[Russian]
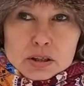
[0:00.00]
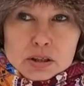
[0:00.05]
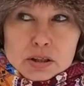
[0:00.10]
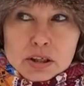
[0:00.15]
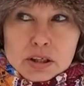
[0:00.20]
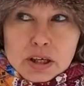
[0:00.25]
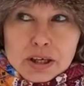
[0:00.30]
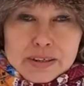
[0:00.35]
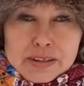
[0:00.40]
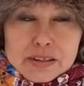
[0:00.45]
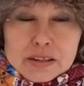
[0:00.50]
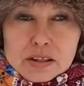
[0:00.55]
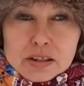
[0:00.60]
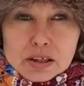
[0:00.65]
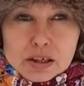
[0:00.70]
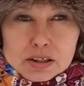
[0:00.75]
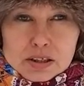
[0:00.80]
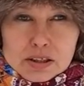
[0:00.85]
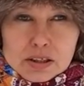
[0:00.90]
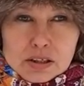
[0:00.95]
Я не
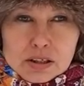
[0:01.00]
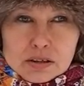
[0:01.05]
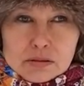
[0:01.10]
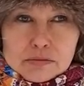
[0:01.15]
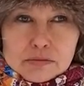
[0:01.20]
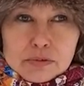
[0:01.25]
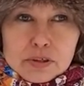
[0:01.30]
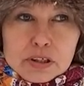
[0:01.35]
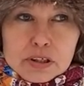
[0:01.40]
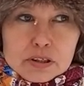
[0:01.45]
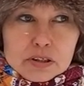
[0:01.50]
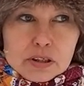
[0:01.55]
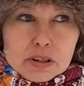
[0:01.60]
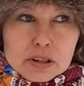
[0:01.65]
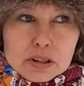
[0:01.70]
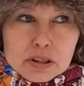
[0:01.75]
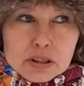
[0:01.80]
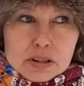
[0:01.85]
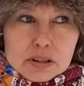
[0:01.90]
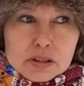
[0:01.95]
находила
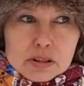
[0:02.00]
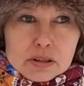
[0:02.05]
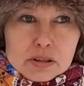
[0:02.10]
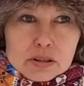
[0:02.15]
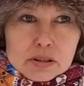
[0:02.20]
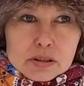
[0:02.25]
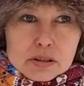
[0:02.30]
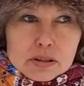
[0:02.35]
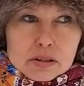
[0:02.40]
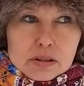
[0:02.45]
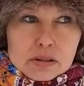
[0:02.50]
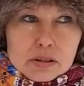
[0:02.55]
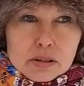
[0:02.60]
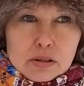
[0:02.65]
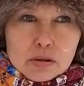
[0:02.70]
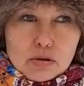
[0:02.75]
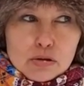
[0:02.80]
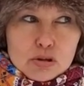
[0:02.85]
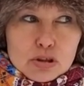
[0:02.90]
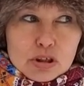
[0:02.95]
выхода из
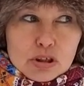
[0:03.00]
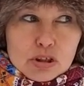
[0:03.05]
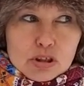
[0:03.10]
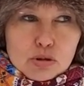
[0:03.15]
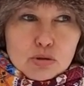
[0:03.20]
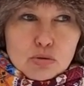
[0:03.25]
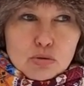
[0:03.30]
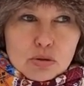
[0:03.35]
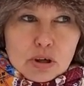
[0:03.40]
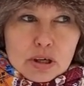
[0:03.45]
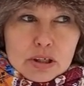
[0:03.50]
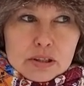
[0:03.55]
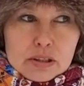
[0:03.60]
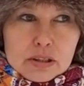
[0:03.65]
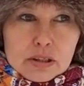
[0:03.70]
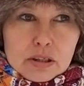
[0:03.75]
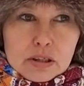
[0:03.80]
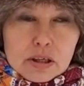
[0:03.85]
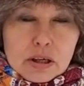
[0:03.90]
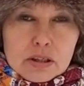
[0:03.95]
сложных
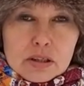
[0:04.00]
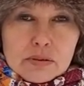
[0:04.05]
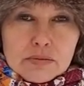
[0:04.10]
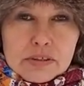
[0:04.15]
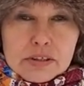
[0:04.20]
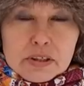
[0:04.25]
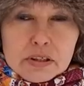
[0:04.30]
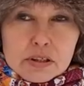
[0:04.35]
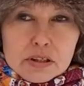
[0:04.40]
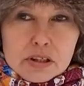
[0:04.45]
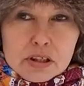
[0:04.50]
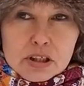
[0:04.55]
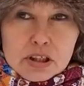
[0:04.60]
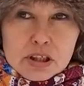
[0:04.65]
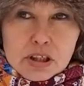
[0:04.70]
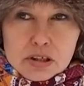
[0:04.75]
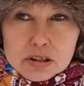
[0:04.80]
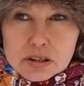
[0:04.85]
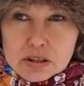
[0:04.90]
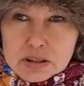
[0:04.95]
ситуаций, я не видела
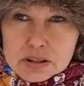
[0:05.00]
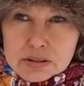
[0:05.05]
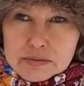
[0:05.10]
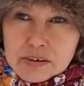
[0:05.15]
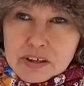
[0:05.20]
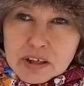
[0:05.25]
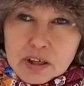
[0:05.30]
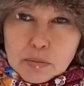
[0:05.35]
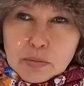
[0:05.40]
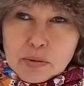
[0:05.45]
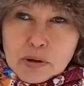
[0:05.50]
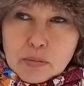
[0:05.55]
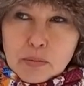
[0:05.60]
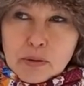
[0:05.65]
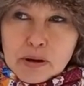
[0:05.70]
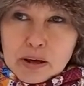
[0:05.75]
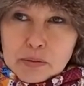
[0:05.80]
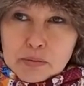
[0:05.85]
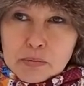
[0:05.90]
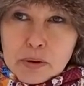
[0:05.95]
решения своих
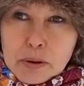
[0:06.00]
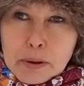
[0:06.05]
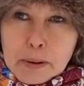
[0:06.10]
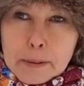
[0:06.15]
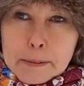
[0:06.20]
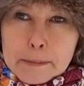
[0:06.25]
проблем.